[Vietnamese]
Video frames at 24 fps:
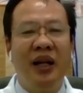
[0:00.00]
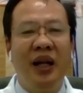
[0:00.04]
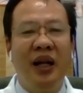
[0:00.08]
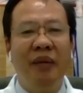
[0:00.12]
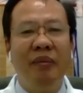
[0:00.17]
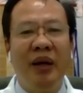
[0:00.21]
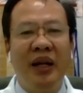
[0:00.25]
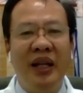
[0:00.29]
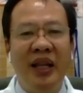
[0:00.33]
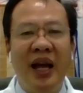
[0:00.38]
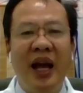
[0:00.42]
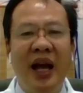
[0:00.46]

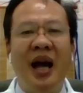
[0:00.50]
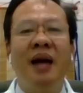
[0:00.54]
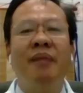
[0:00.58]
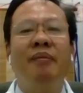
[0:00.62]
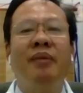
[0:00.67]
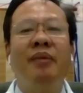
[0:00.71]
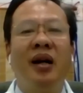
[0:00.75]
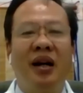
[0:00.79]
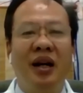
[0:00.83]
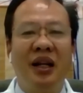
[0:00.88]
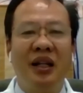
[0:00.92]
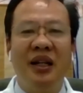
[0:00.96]
nếu mà da
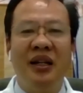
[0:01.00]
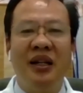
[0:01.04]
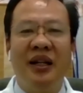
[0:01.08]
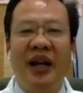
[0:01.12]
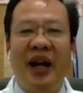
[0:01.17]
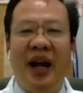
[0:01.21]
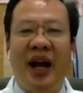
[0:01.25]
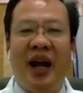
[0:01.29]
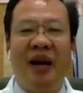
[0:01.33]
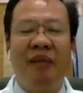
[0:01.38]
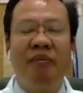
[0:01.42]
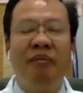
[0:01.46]
mà có tình
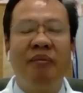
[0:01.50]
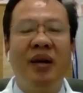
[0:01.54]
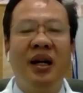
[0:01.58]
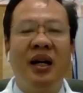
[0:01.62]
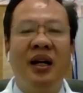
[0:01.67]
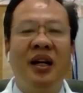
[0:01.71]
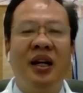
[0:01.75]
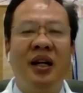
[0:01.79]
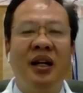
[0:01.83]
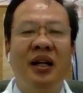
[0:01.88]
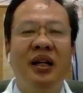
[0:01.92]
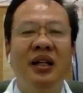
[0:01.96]
trạng
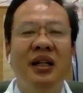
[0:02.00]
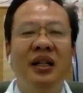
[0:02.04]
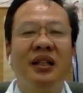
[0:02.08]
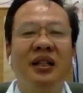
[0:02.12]
mà